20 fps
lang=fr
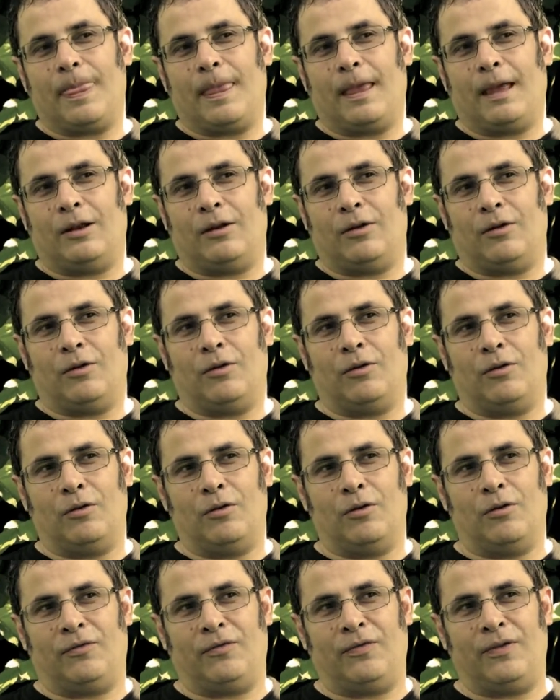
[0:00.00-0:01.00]

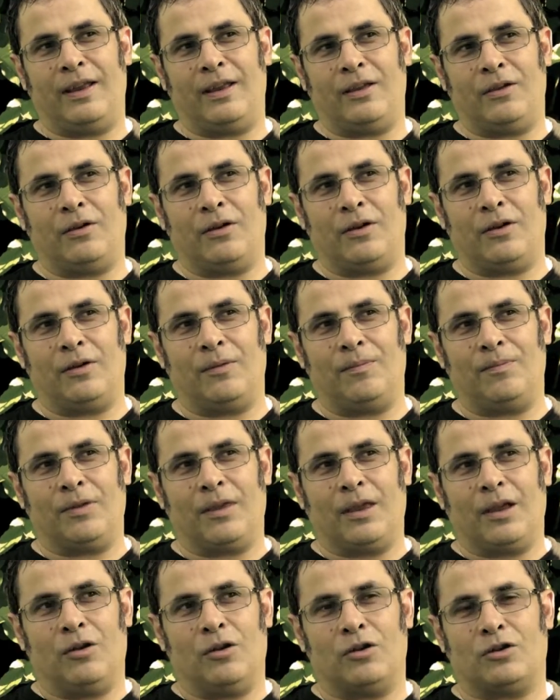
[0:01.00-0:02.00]
le, fait de
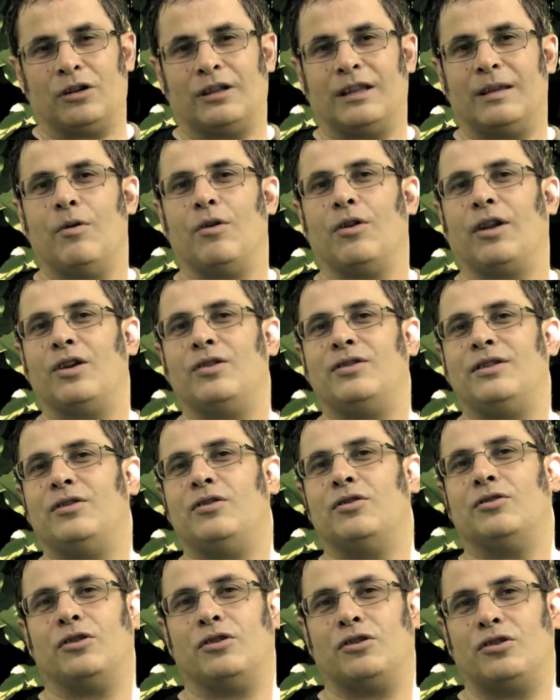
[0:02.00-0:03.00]
le sentiment de réussite de
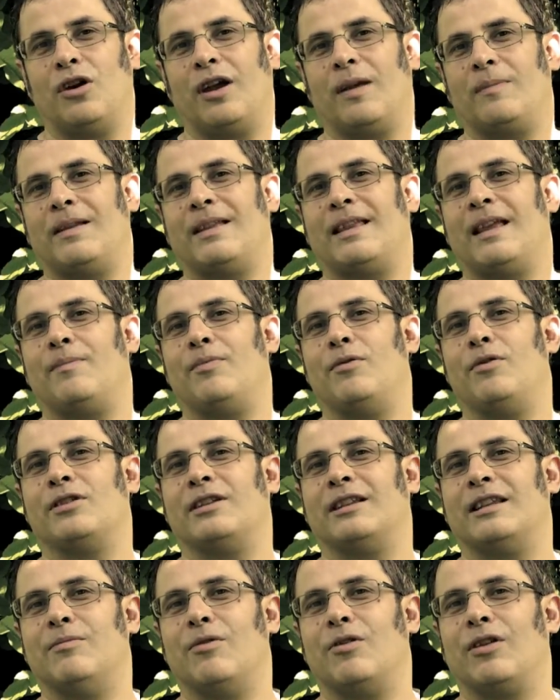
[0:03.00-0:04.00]
Totor est peut-être un peu le
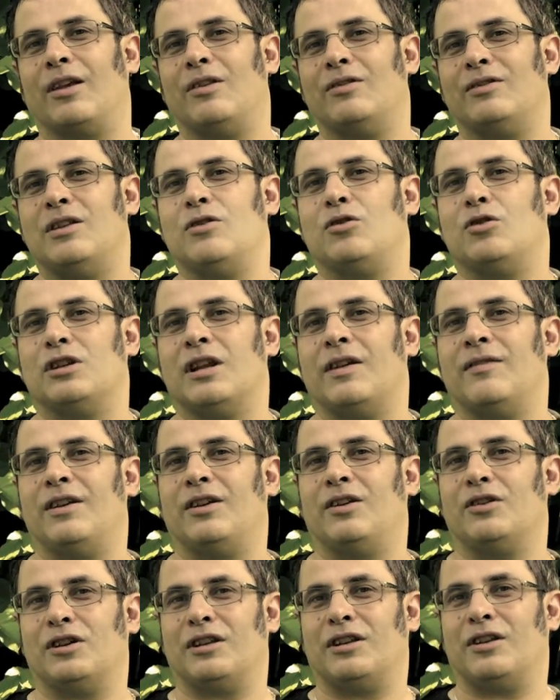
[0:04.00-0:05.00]
sentiment de réussite que j'avais
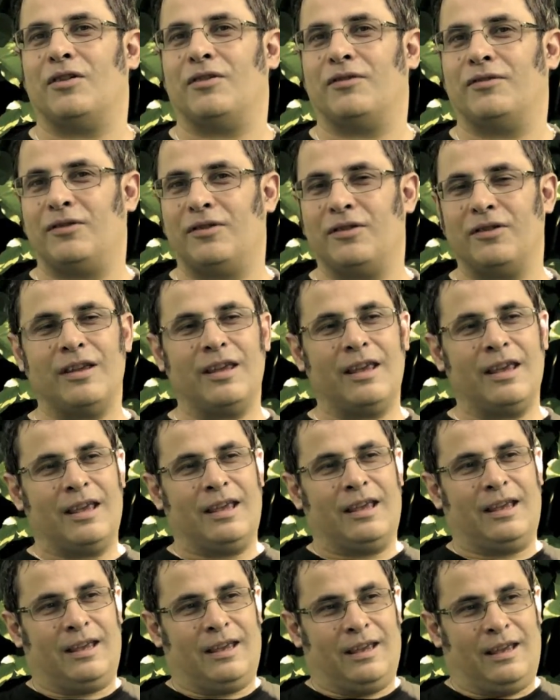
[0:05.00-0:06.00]
quand j'étais enfant,
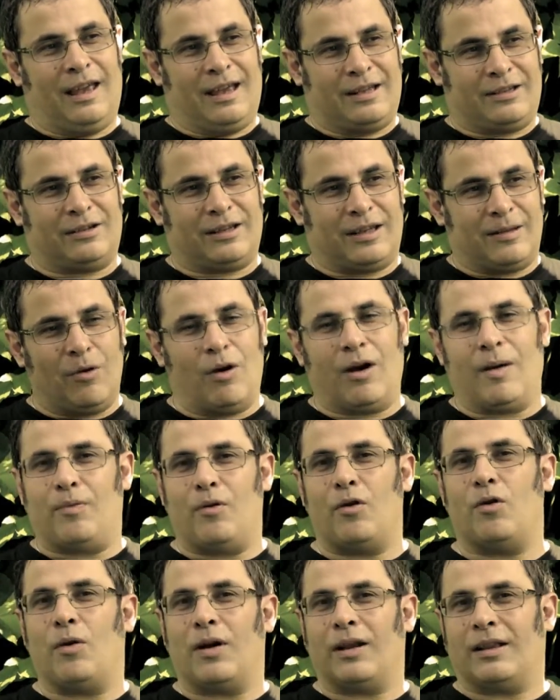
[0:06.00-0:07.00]
un sentiment un peu
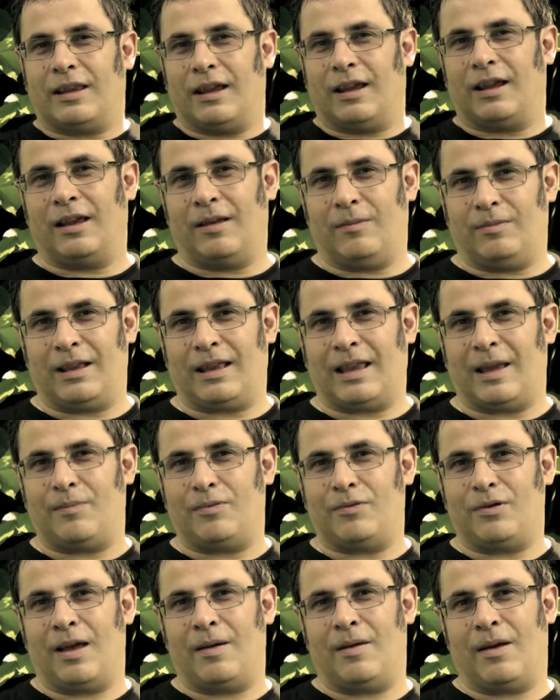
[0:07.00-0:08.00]
lointain et peut-être un
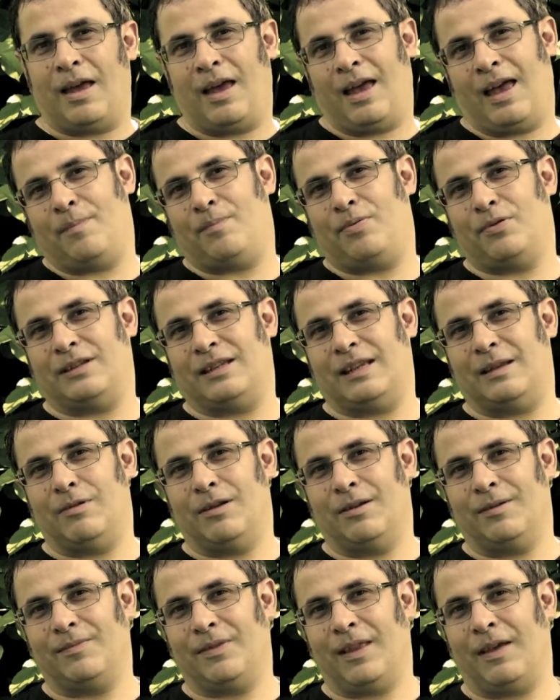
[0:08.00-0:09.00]
peu impossible,
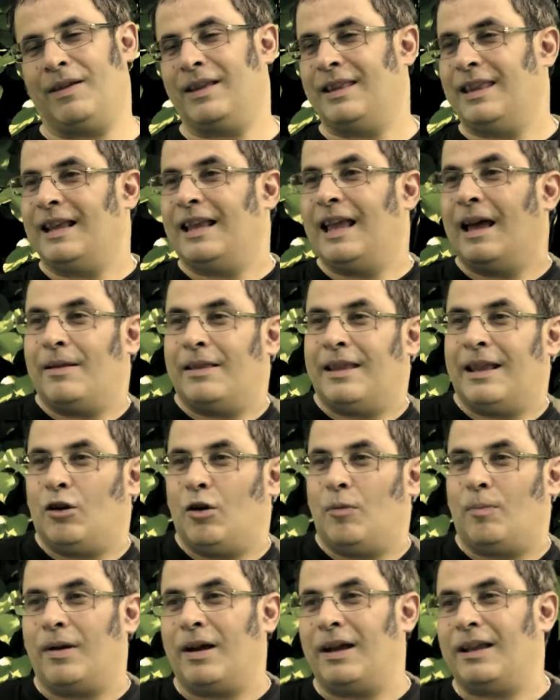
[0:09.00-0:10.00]
avec des,
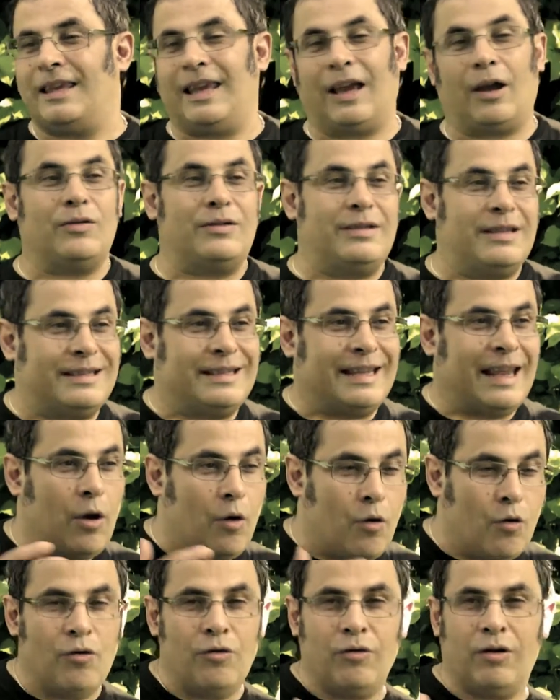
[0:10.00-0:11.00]
copains qui réussissaient
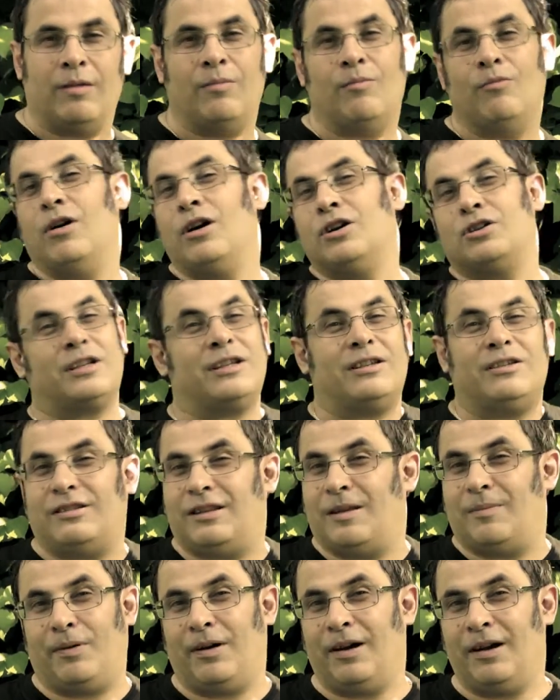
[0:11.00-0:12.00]
eux et moi je
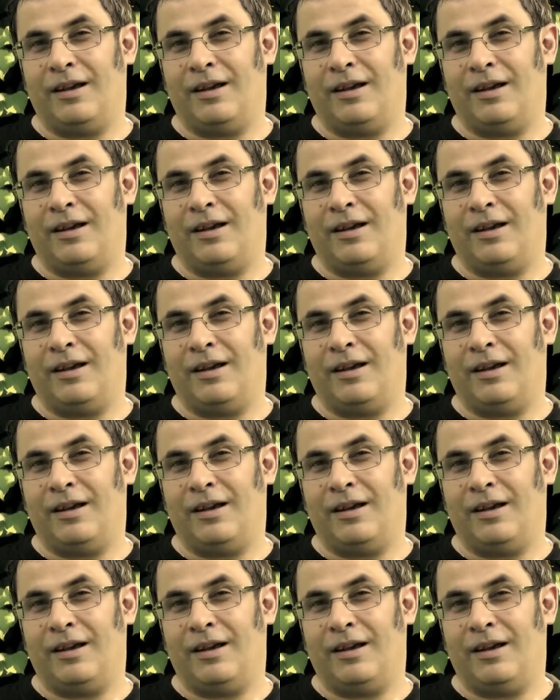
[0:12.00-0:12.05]
réussissais pas.